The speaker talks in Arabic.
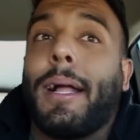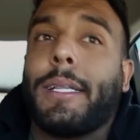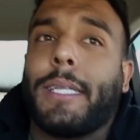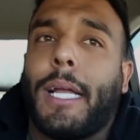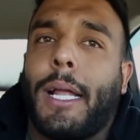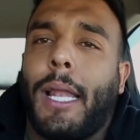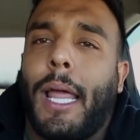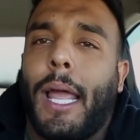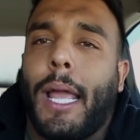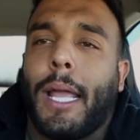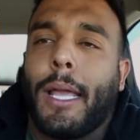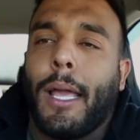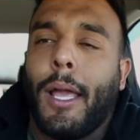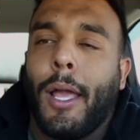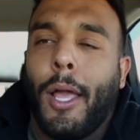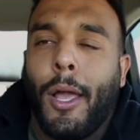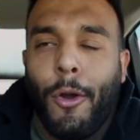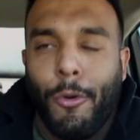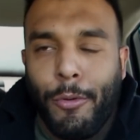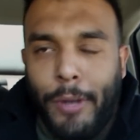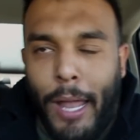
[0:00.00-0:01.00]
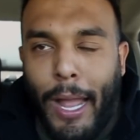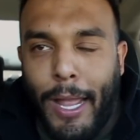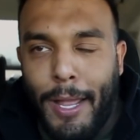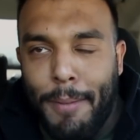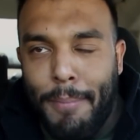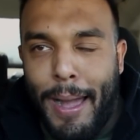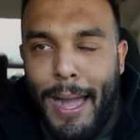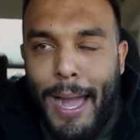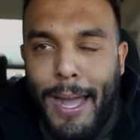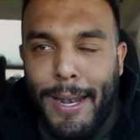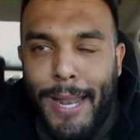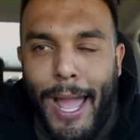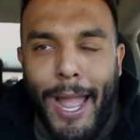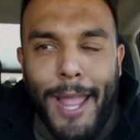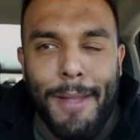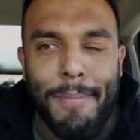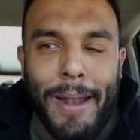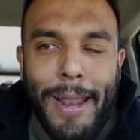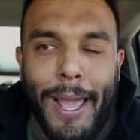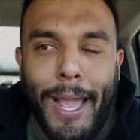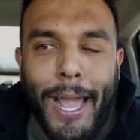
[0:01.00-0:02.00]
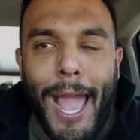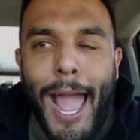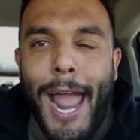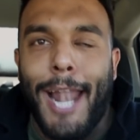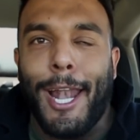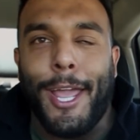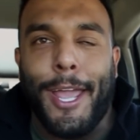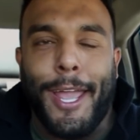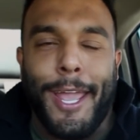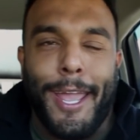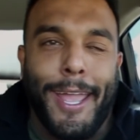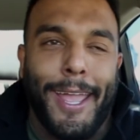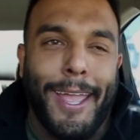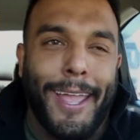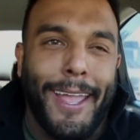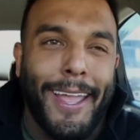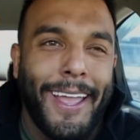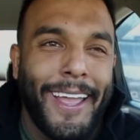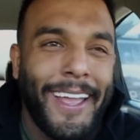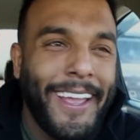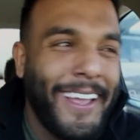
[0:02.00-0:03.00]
ما تحلق ونعيما نعيما يا غالي